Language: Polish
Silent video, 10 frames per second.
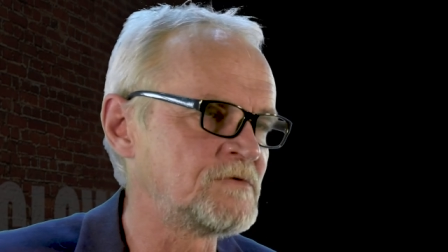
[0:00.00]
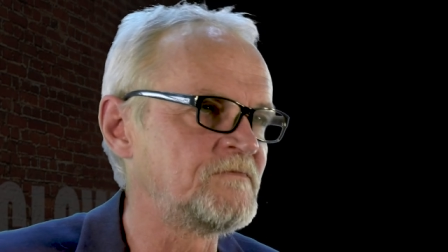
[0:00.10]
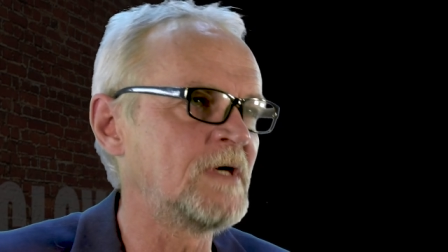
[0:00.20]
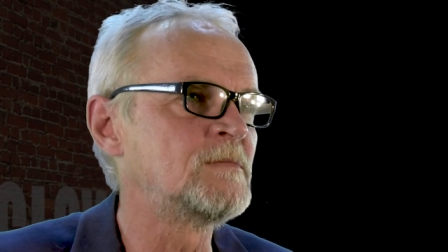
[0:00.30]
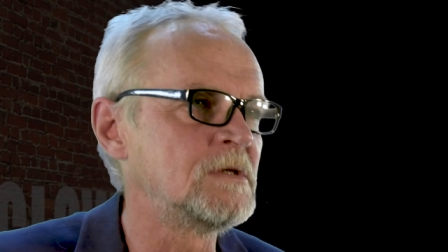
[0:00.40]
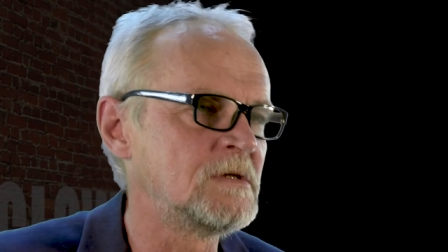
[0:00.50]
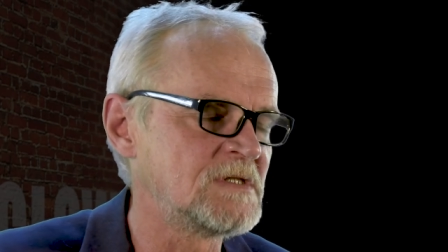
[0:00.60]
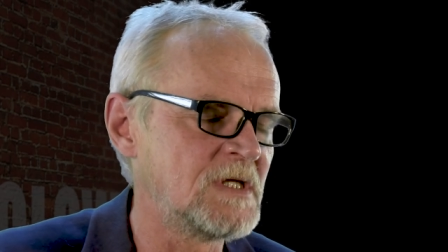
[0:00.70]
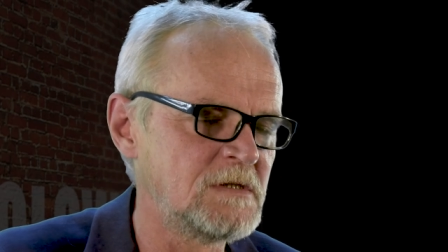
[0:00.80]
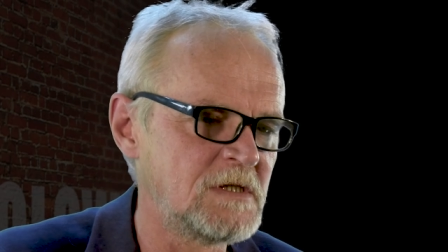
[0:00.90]
już wiemy
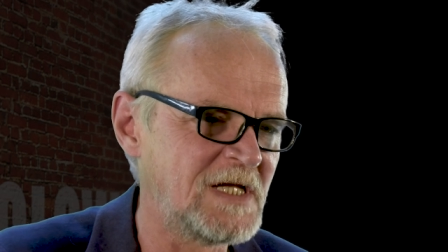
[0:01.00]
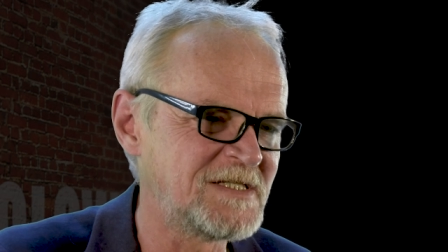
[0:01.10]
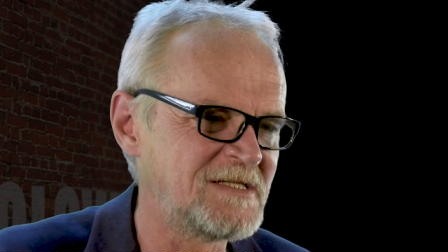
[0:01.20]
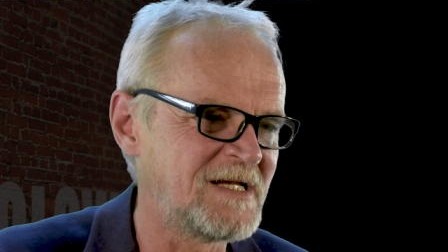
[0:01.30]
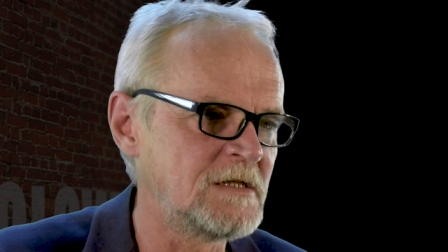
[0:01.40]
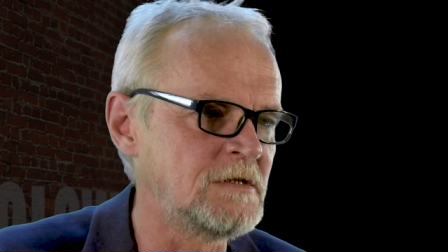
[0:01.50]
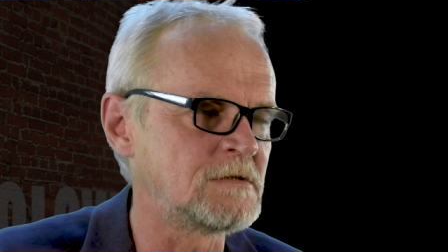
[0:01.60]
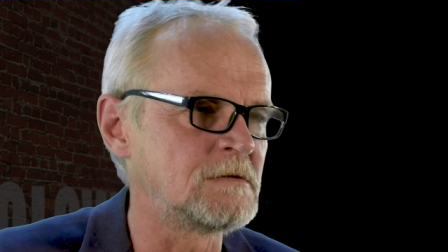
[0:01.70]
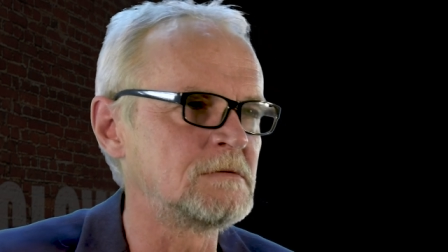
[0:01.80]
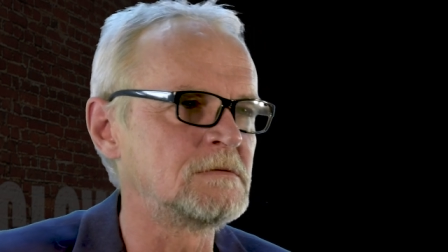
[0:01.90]
jest dla nich raczej
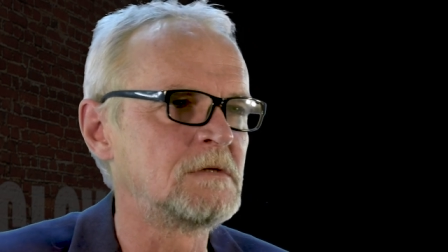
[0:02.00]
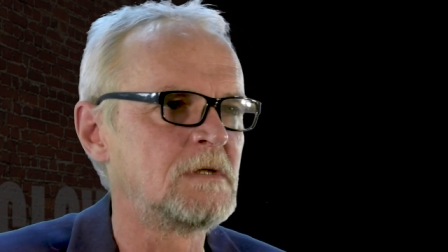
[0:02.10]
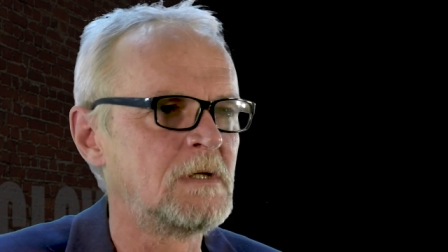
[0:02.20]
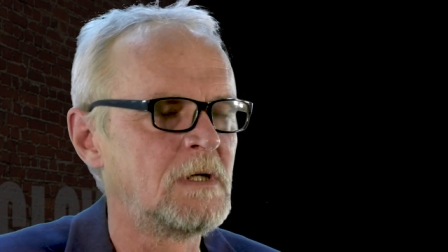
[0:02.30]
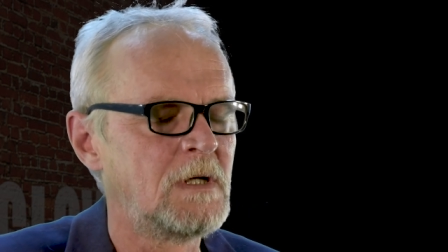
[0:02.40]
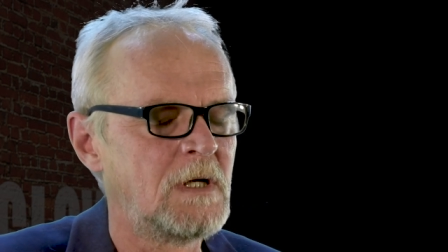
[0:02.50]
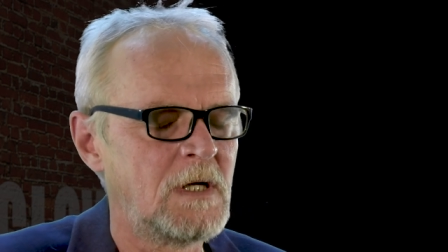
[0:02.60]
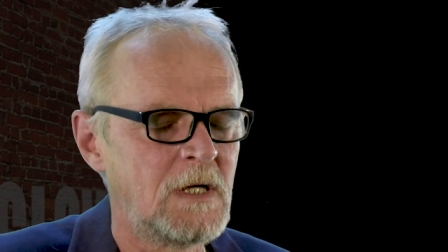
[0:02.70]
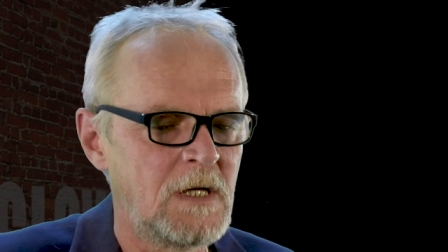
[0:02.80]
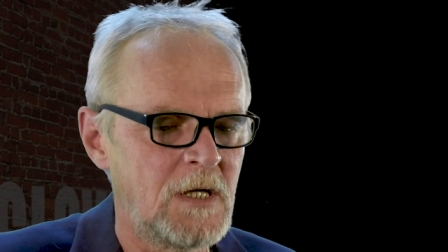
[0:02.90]
tragiczną
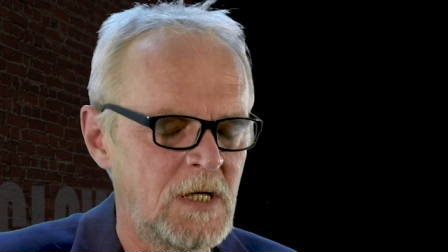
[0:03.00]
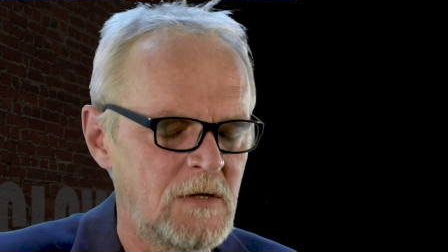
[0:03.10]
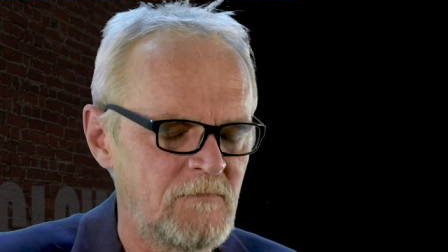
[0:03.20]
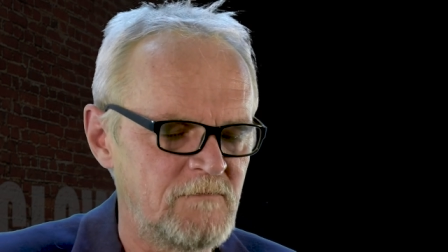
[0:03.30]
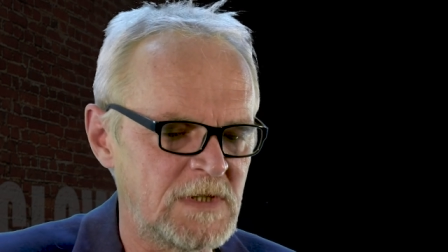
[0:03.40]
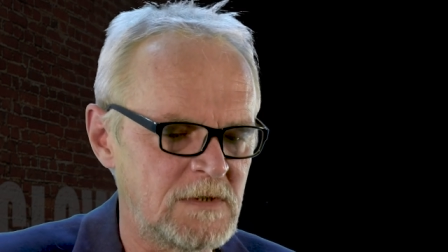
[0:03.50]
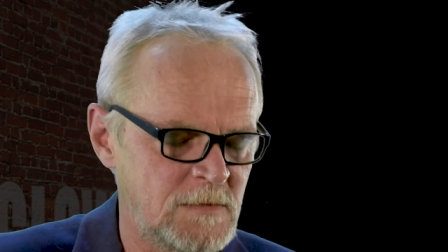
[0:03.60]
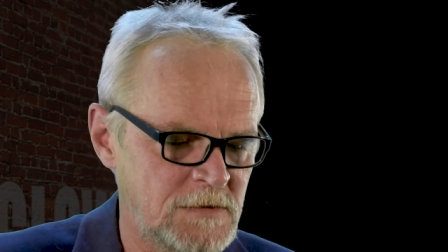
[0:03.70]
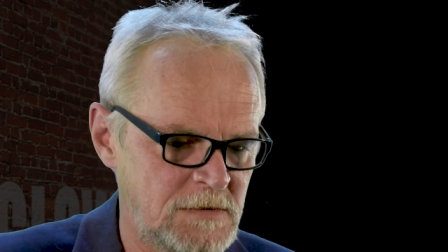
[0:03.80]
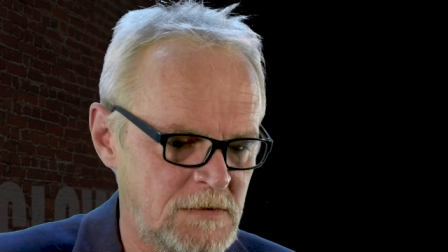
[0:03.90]

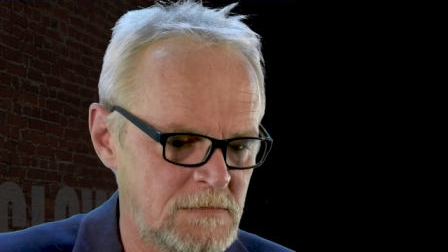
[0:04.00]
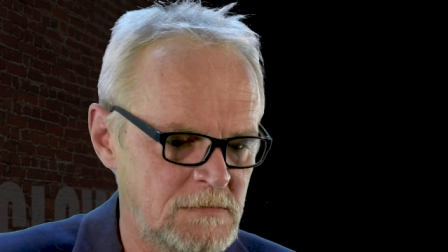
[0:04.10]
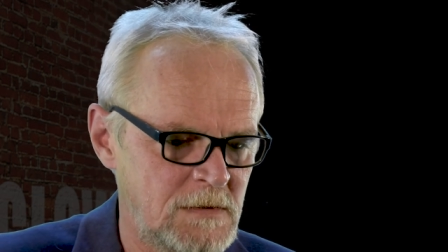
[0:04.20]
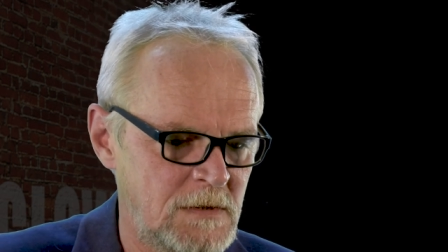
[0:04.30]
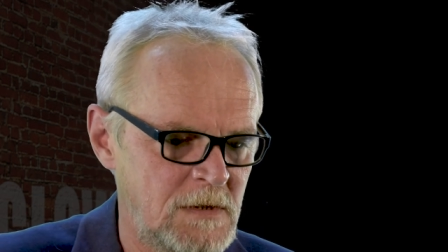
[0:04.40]
wiadomością.